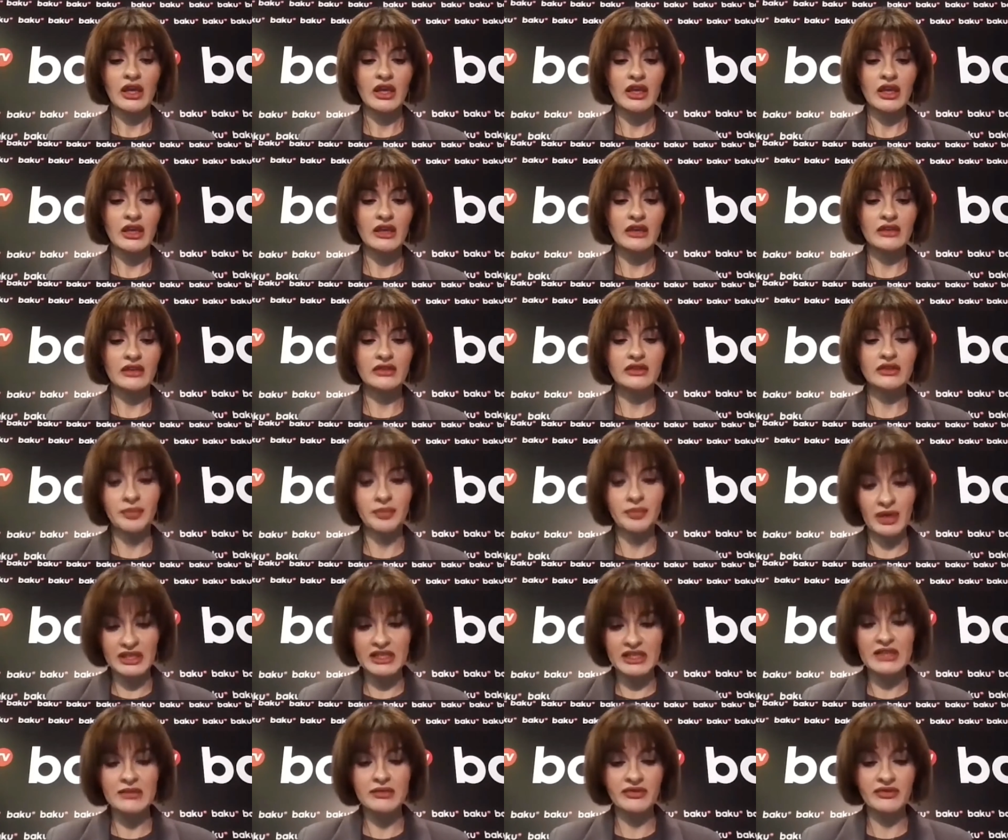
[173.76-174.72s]
И
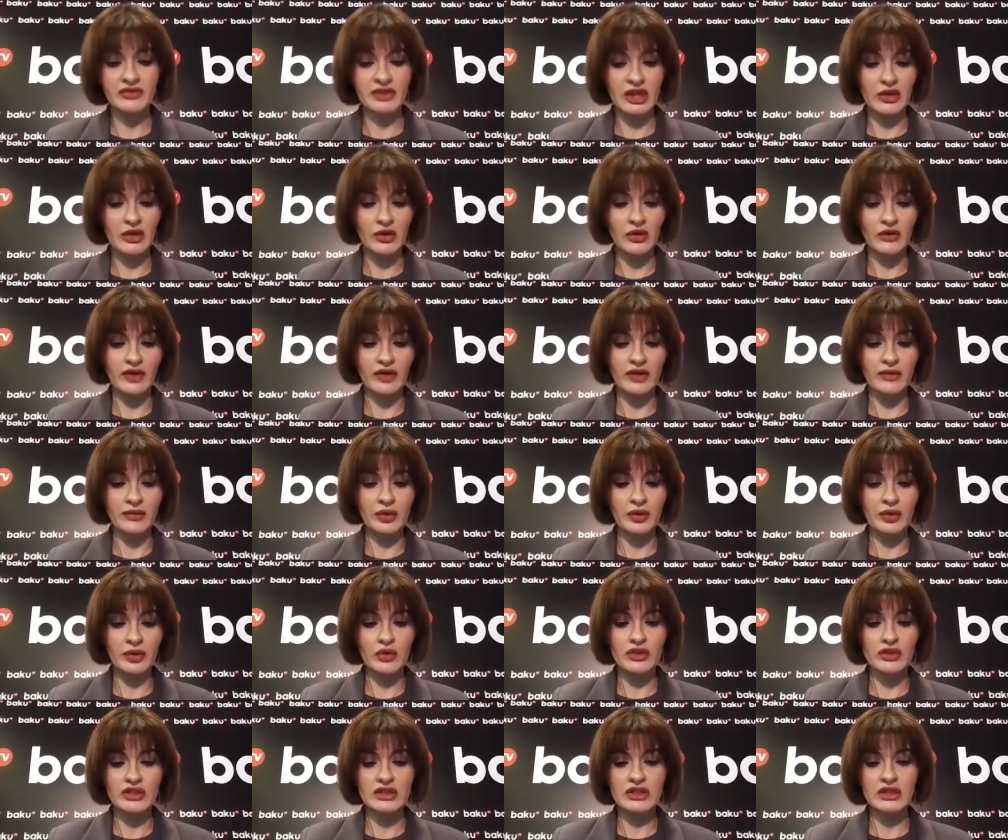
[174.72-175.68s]
спасибо, второй
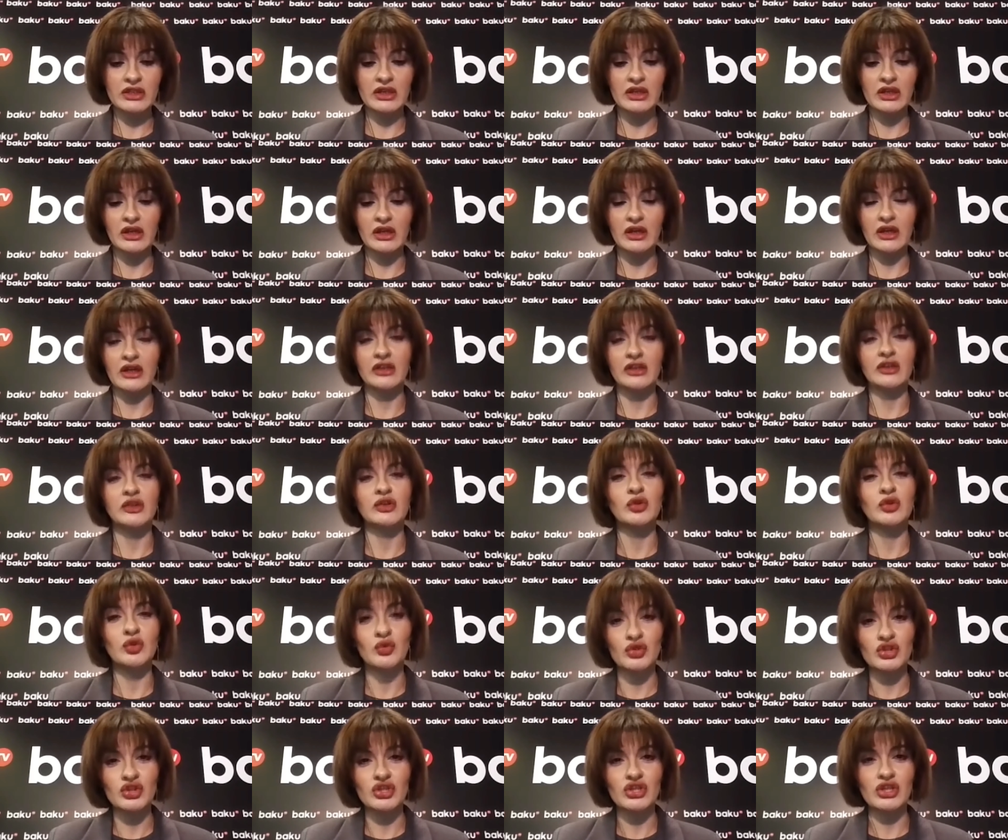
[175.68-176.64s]
вопрос. А,
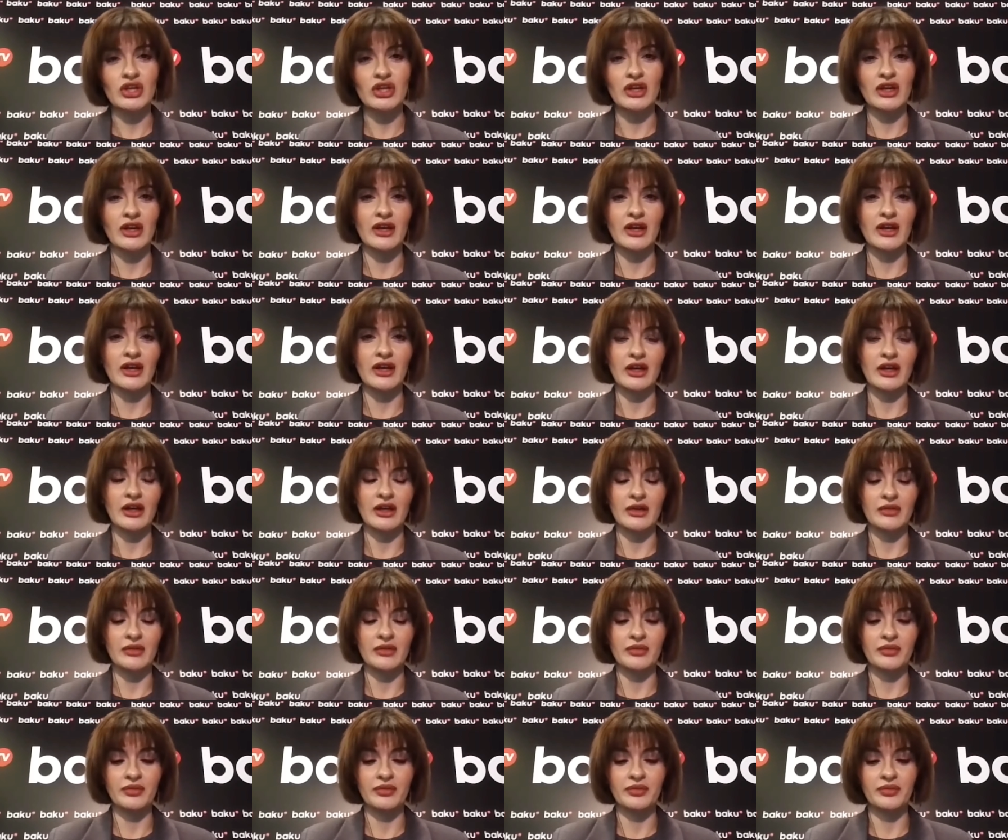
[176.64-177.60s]
тоже
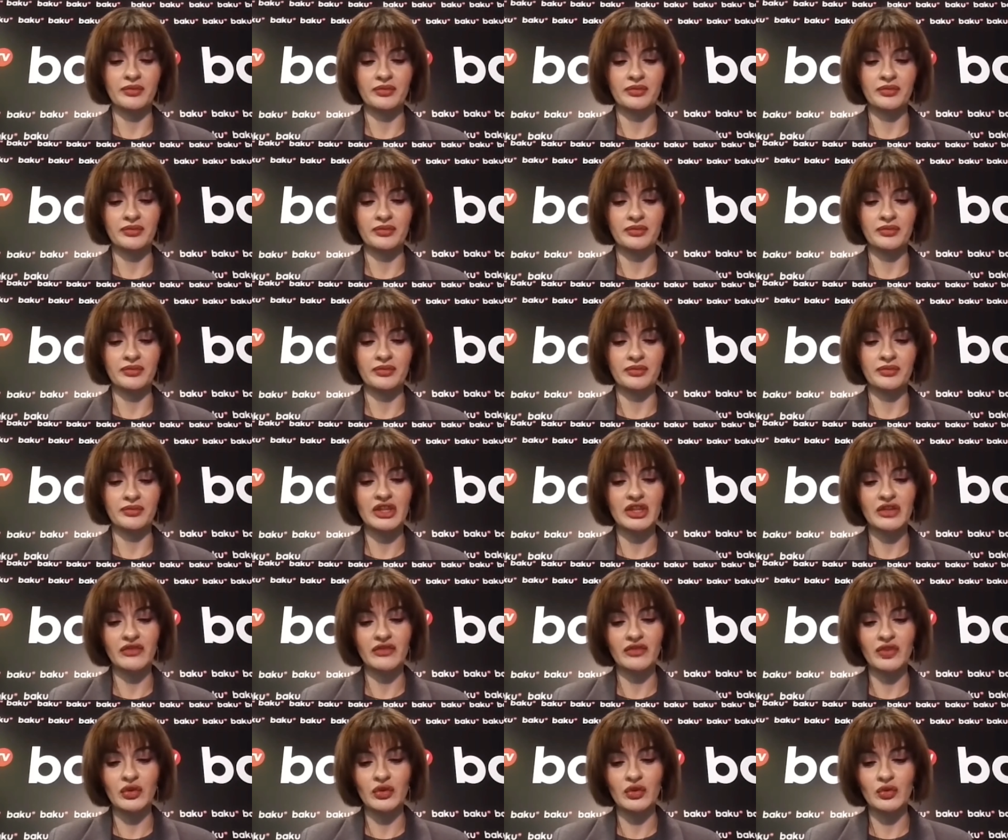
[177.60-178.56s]
а,
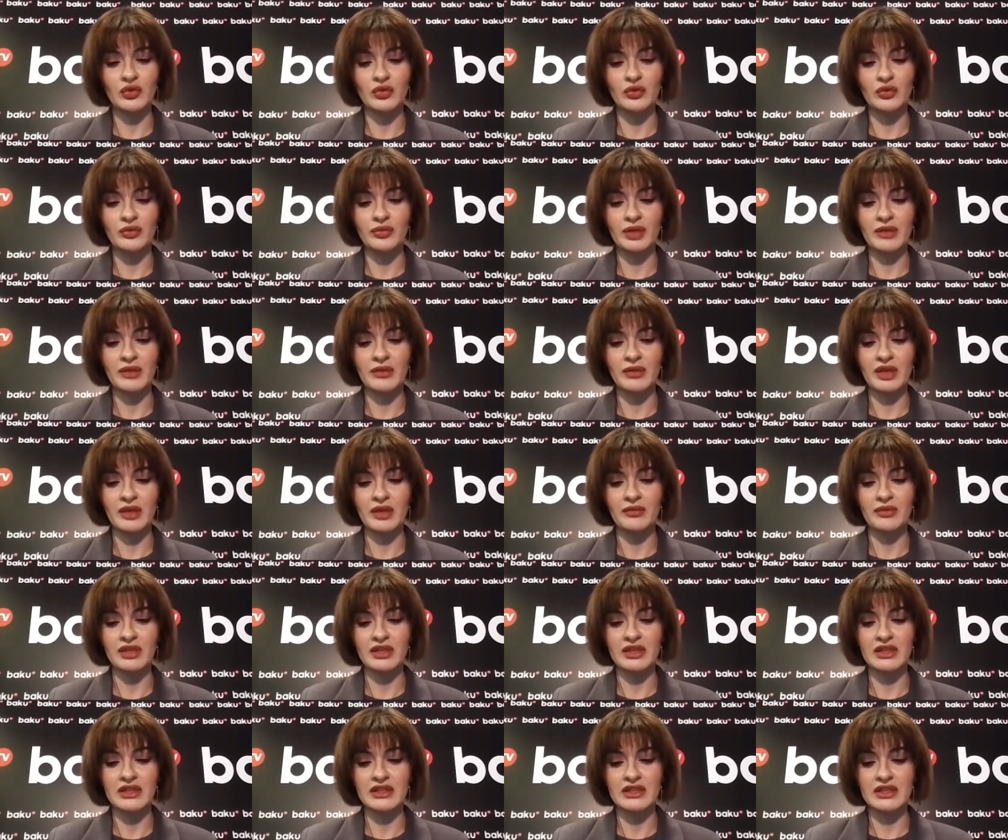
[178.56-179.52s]
интервью
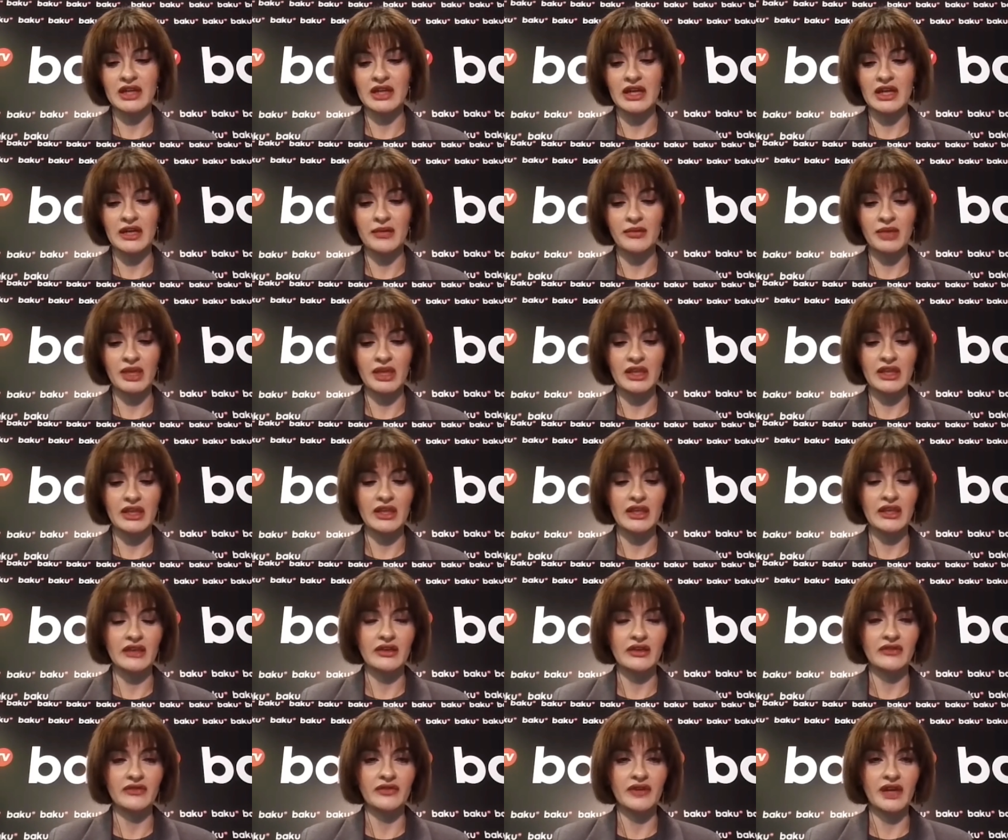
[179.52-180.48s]
премьер-министра
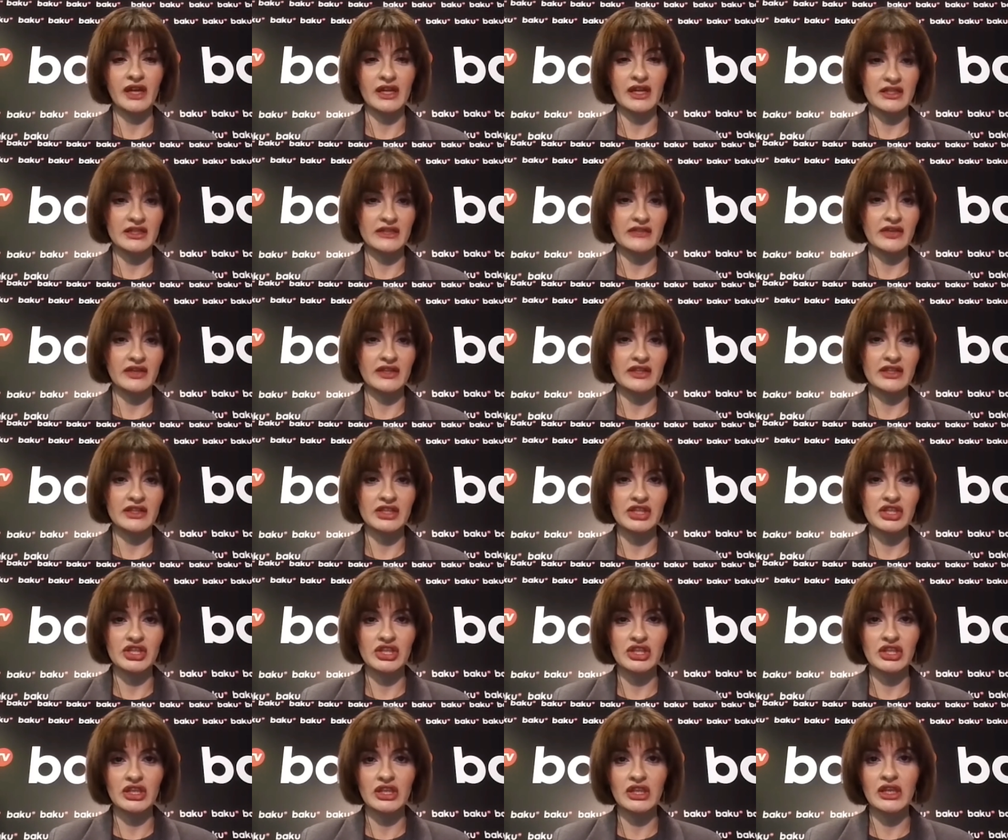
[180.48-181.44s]
Армении Франц
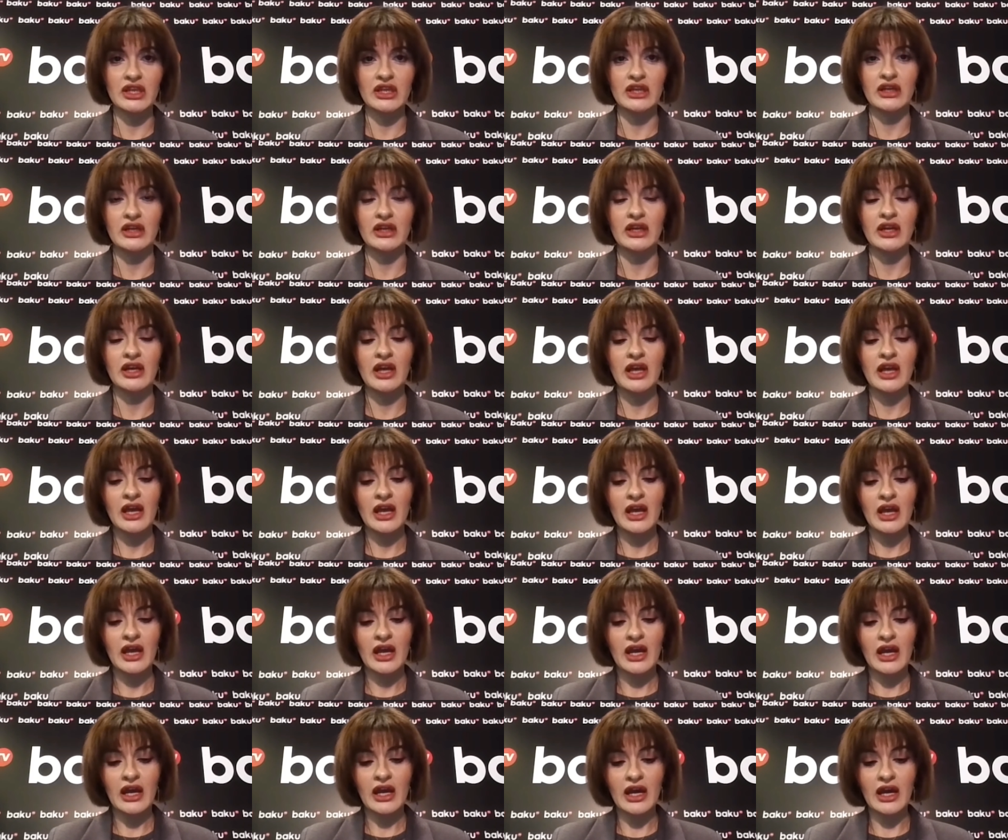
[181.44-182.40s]
24
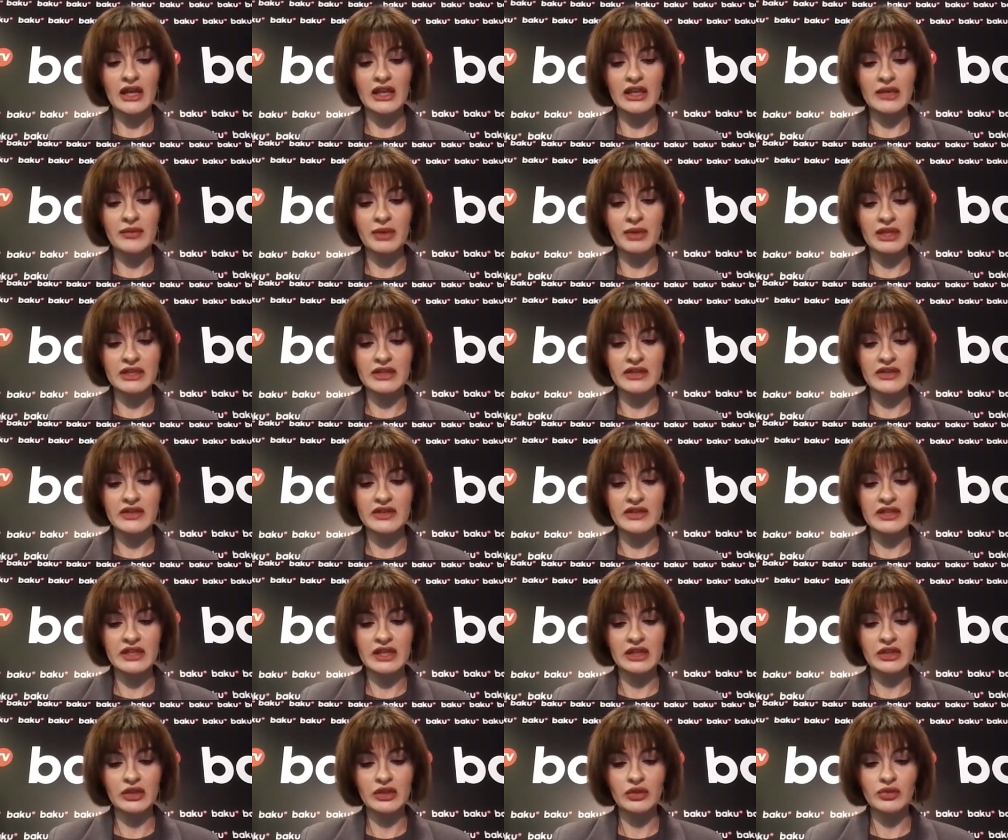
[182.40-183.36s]
а
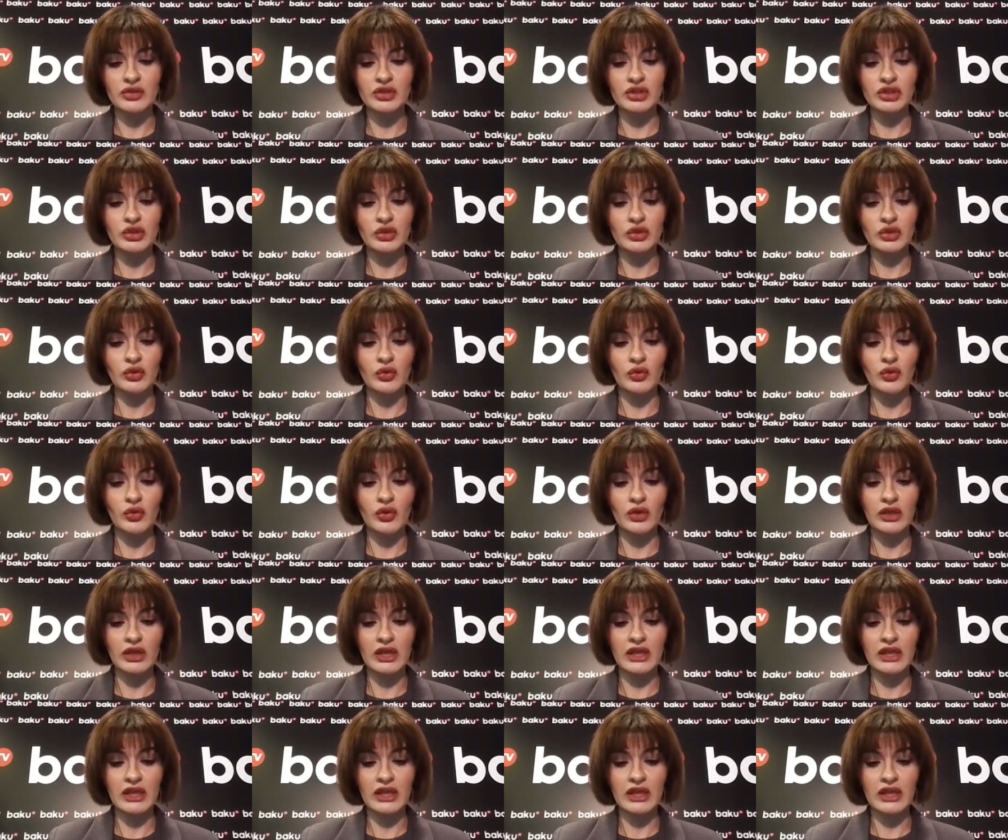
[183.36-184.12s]
непосредственно о том, что он